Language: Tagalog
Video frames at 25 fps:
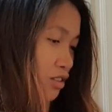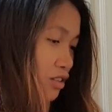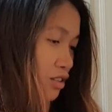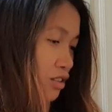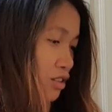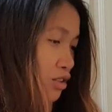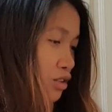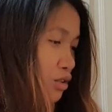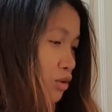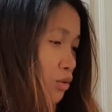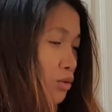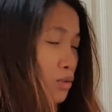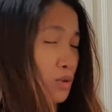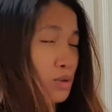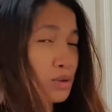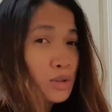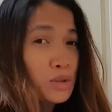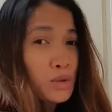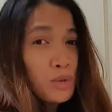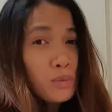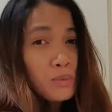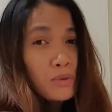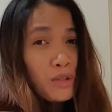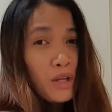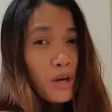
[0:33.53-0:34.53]
So,
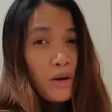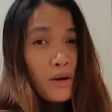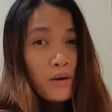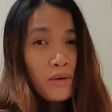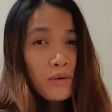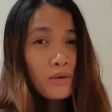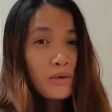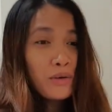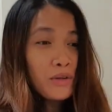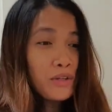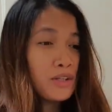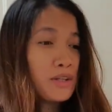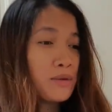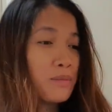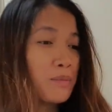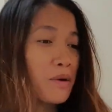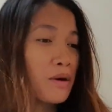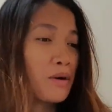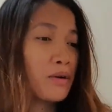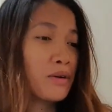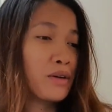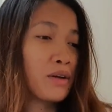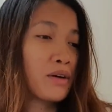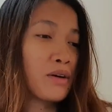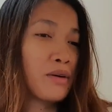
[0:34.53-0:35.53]
gutom na ako. Hindi pa
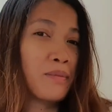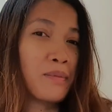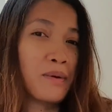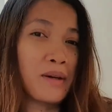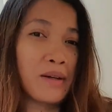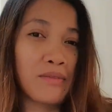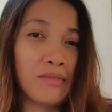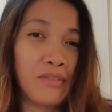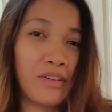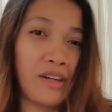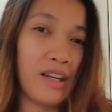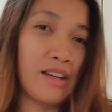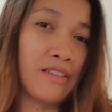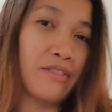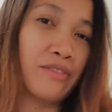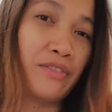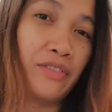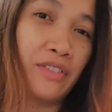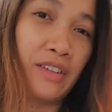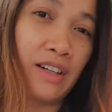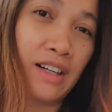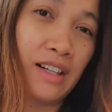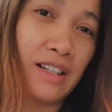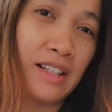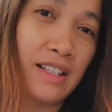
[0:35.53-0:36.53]
ako
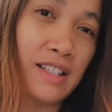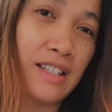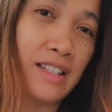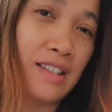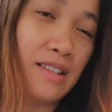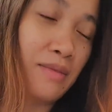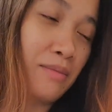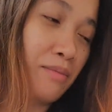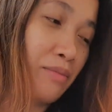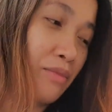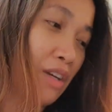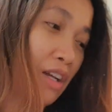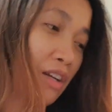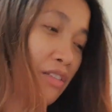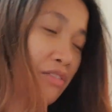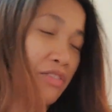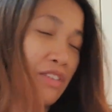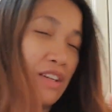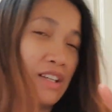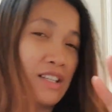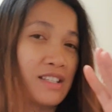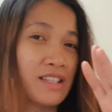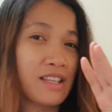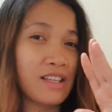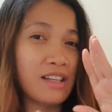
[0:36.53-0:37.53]
nakapag-breakfast.
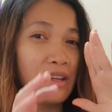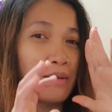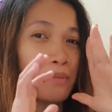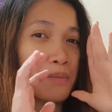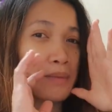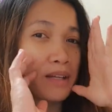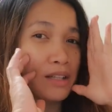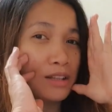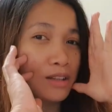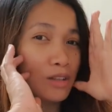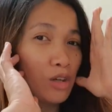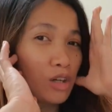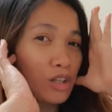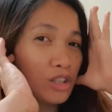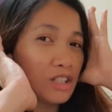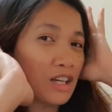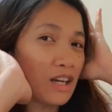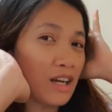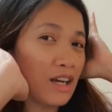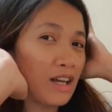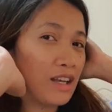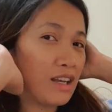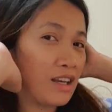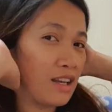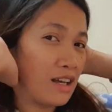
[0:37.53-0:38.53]
Breakfast na naman to at
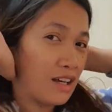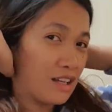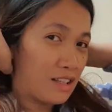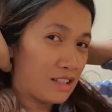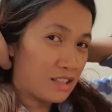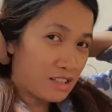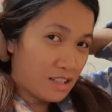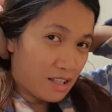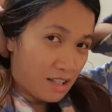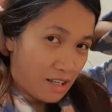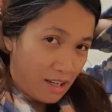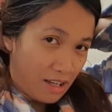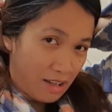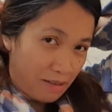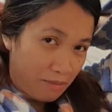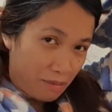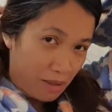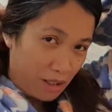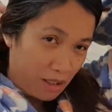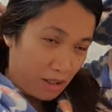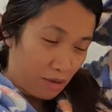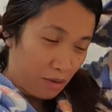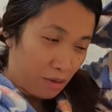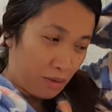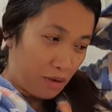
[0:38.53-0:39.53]
saka lunch. And
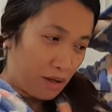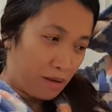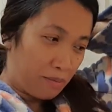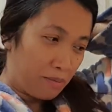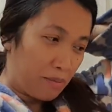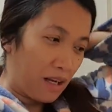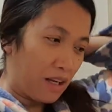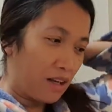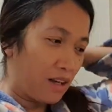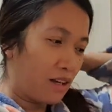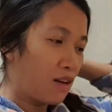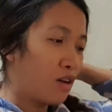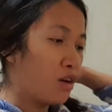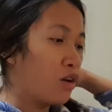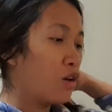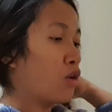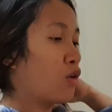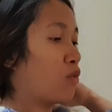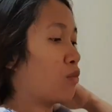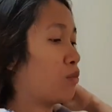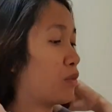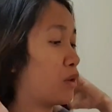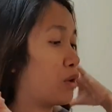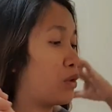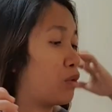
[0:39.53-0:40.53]
by the way, may,
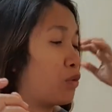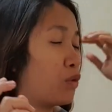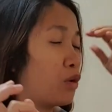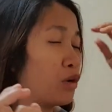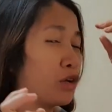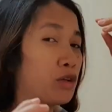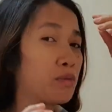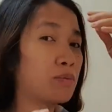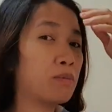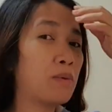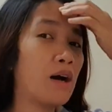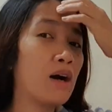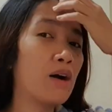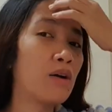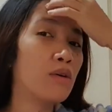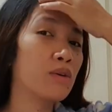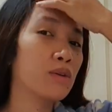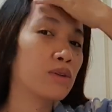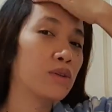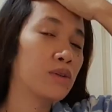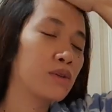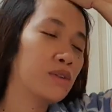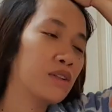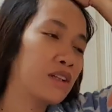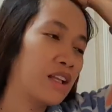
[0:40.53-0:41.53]
may work pa
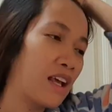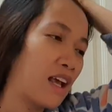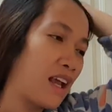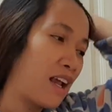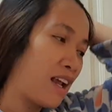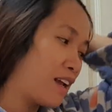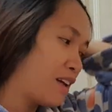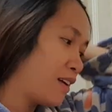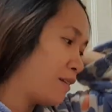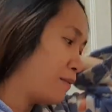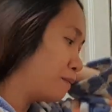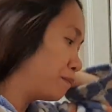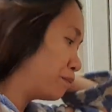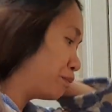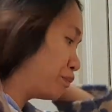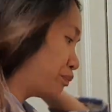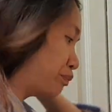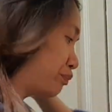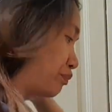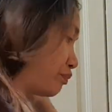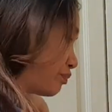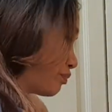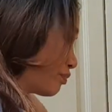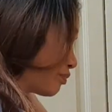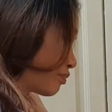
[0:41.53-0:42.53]
ako today.
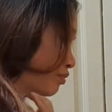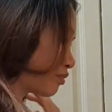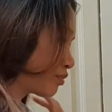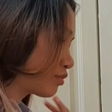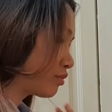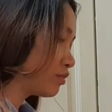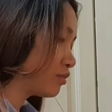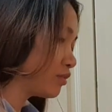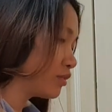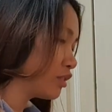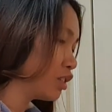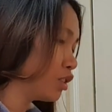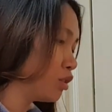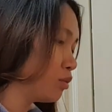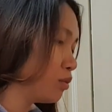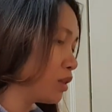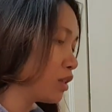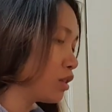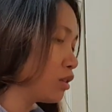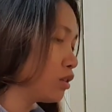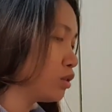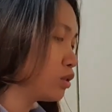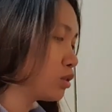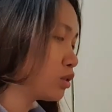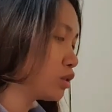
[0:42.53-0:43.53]

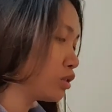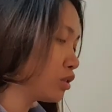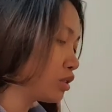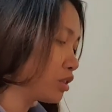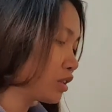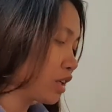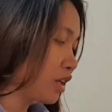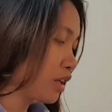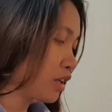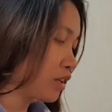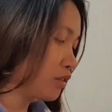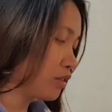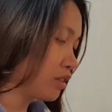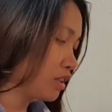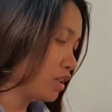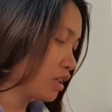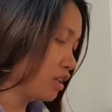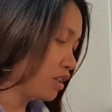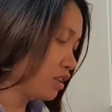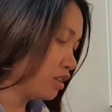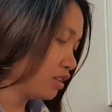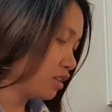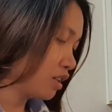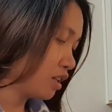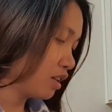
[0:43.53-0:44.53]
Magluto tayo
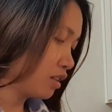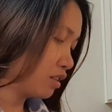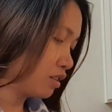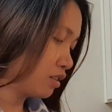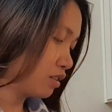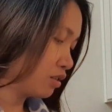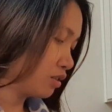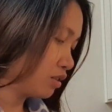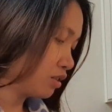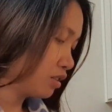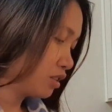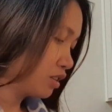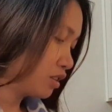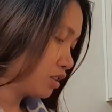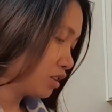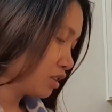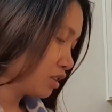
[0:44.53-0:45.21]
ng ano,